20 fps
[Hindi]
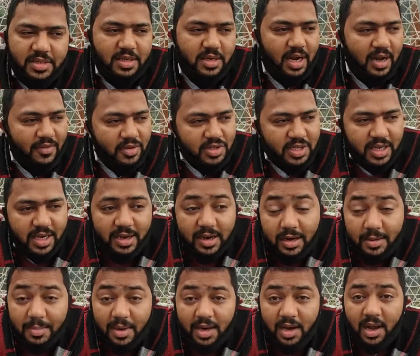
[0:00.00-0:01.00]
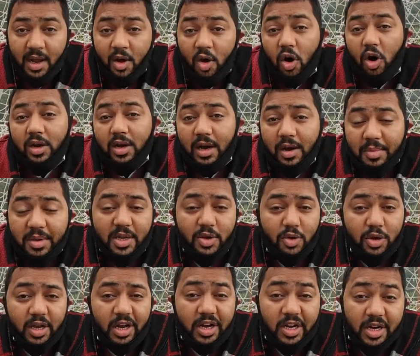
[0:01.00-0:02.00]
सिंह रावत जी के घर पर और अभी
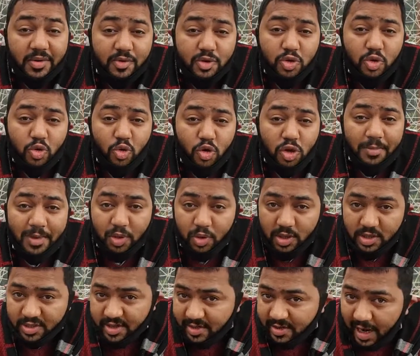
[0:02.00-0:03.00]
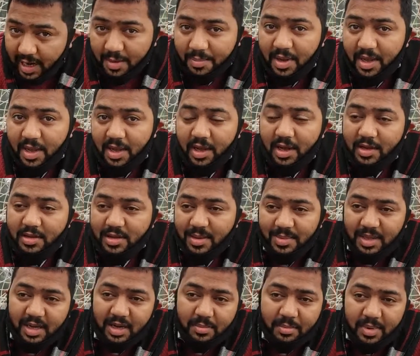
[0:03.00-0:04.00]
क्योंकि इंटरव्यू शुरू होने में थोड़ा सा टाइम है
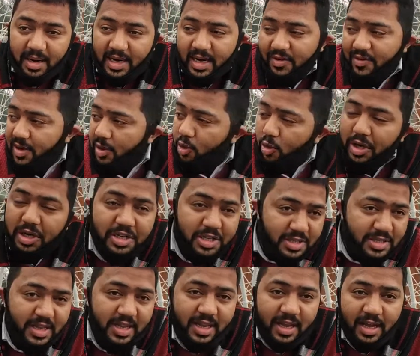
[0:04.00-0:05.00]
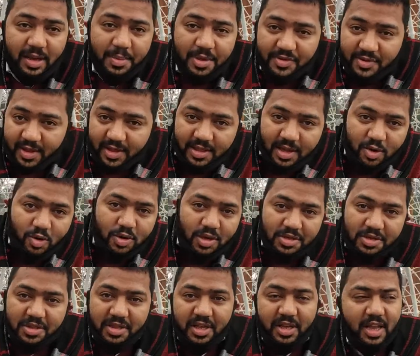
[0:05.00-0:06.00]
तब तक हम बैठे हुए लोकेशन देखेंगे भी इसके अंदर
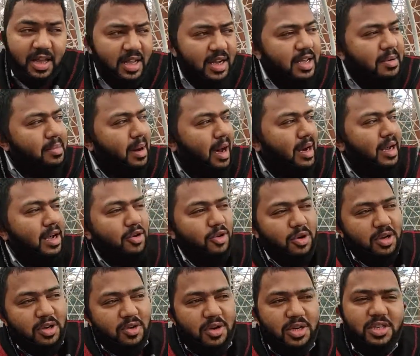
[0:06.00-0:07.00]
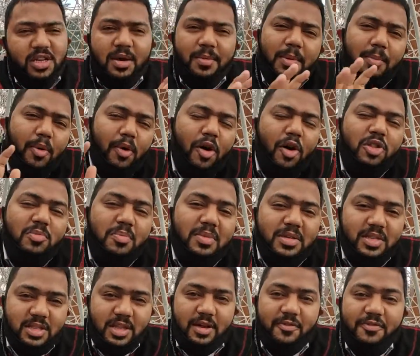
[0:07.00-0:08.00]
लोकेशन देखेंगे लेकिन बाहर का लोकेशन यहाँ पर बहुत
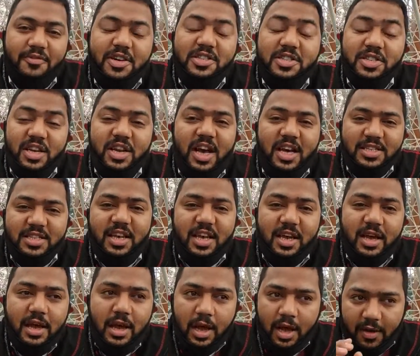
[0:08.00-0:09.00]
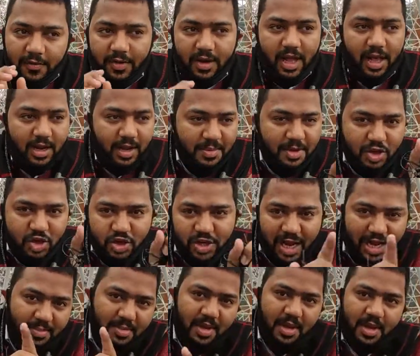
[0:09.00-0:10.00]
मस्त है फर्स्ट क्लास है फिलहाल अभी
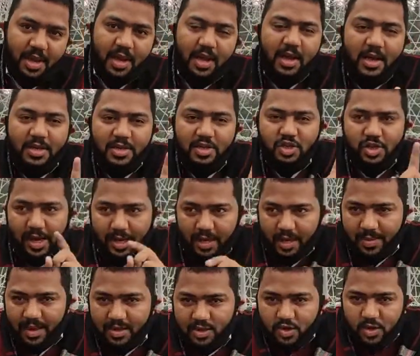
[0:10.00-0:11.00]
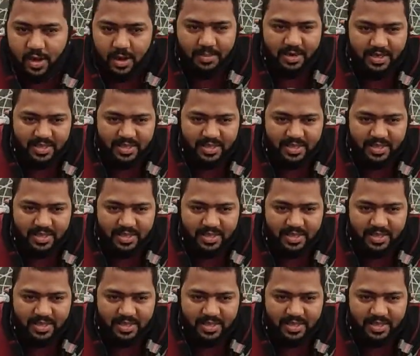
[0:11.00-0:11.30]
चाय पियेंगे चाय के बाद जो है अपना